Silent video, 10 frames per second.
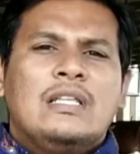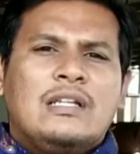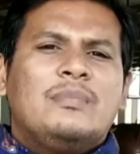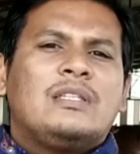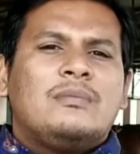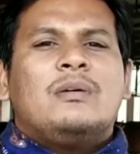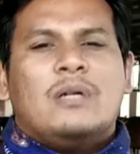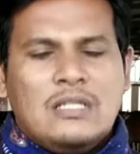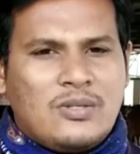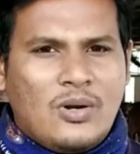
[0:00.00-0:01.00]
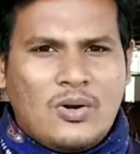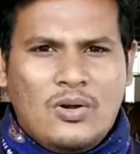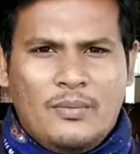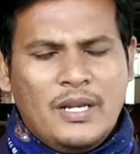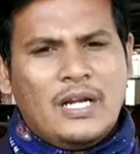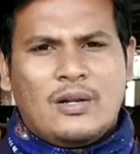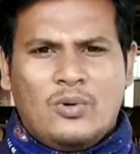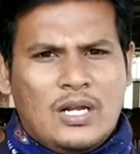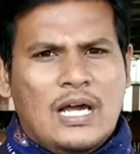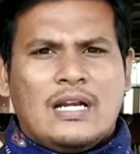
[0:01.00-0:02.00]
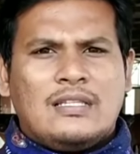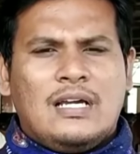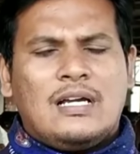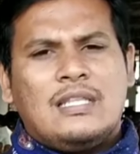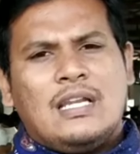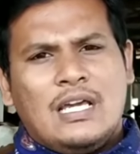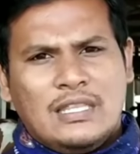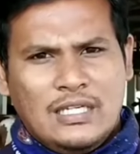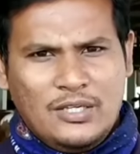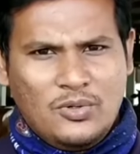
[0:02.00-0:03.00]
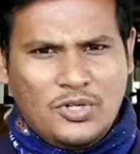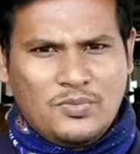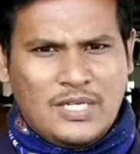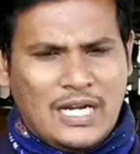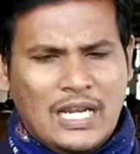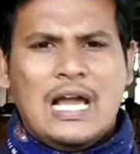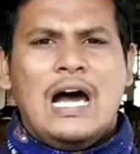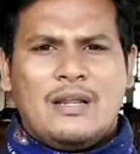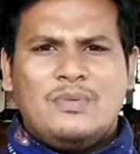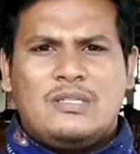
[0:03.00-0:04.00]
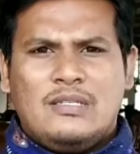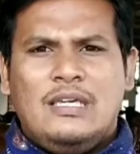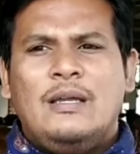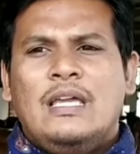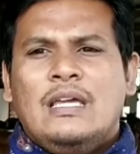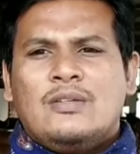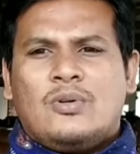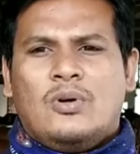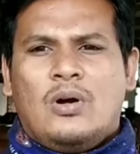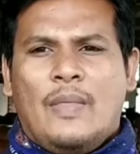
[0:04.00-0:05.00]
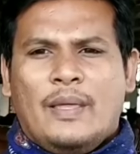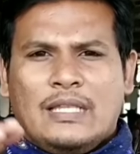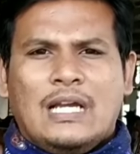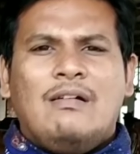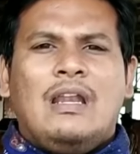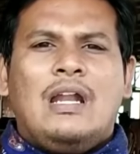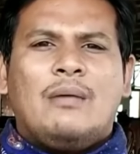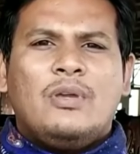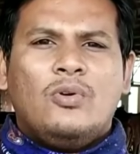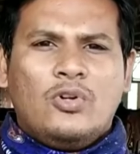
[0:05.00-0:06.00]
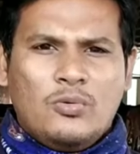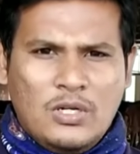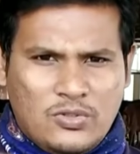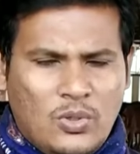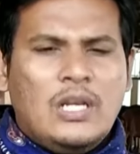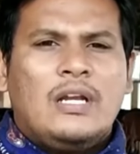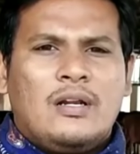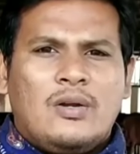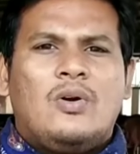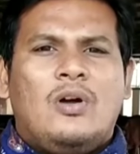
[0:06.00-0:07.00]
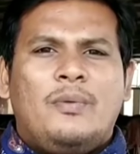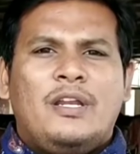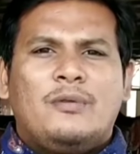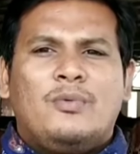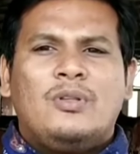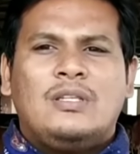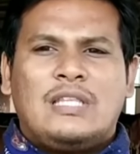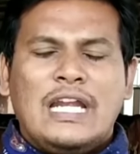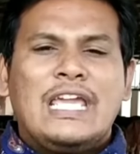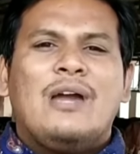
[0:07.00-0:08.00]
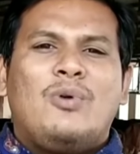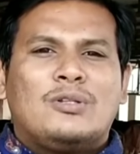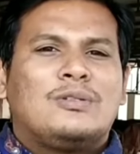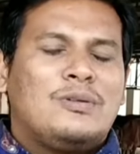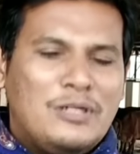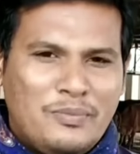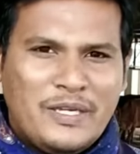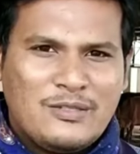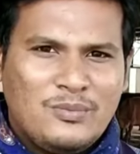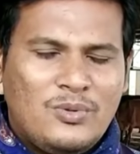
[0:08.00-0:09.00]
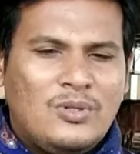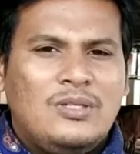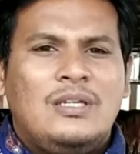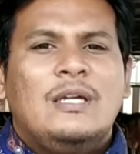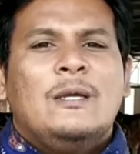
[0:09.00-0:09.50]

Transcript: திரும்ப திரும்ப பதில் சொல்றோம் அப்படின்ற ஒரு காரணத்துக்காக தான் நான் இந்த யூடியூப் சேனலே ஆரம்பிச்சது ஸோ அந்த தகவல்லாம் நம்ம யூடியூப்ல சொல்லின்னு இருக்கோம் அப்படின்னும் போது தனியா ஒருத்தவங்கள்ட்ட பேசும்போது